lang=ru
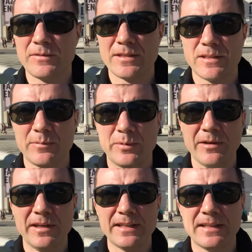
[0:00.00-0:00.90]
Всем
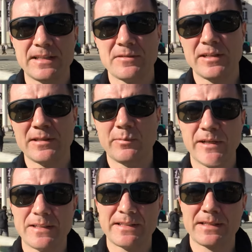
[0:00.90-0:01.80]
привет, на связи
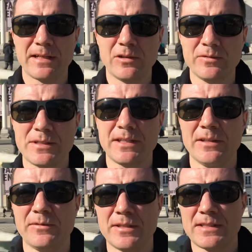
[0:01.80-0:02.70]
Борис Соколов,
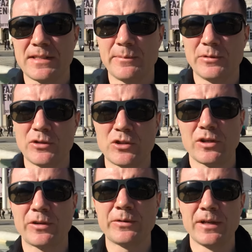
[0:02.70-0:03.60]
сайт
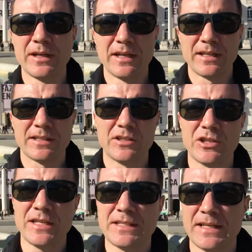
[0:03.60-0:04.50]
visasam.ru
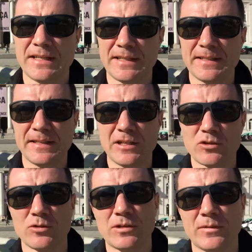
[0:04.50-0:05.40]
Сейчас я
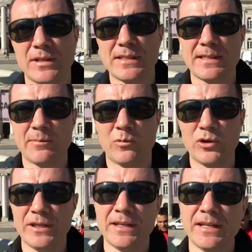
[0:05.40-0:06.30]
нахожусь в
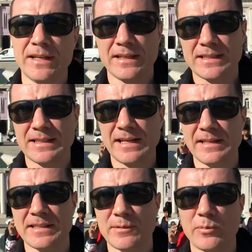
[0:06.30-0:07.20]
Лиссабоне,
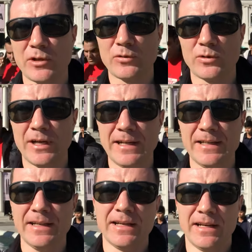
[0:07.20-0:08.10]
столице
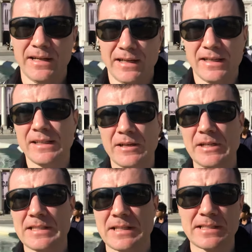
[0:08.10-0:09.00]
Португалии И
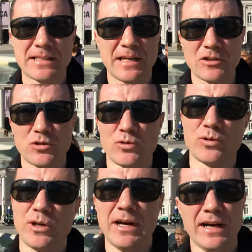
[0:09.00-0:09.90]
давайте
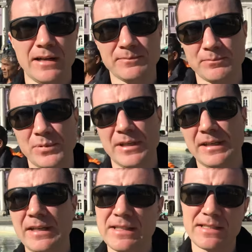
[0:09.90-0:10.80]
расскажу о
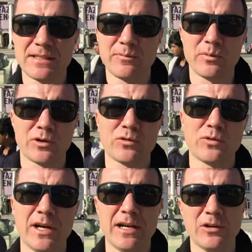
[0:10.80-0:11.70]
переезде в
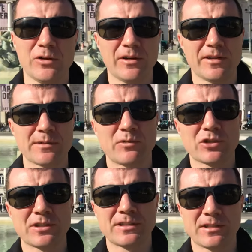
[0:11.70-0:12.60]
Португалию, о
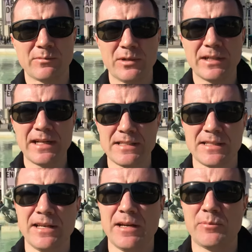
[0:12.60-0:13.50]
возможностях
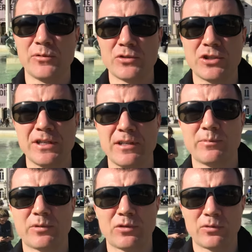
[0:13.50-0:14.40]
эмиграции и о получении
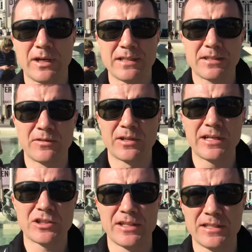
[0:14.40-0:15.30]
португальского
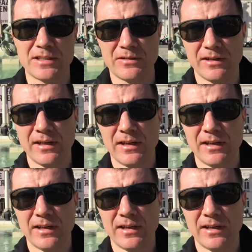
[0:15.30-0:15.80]
гражданства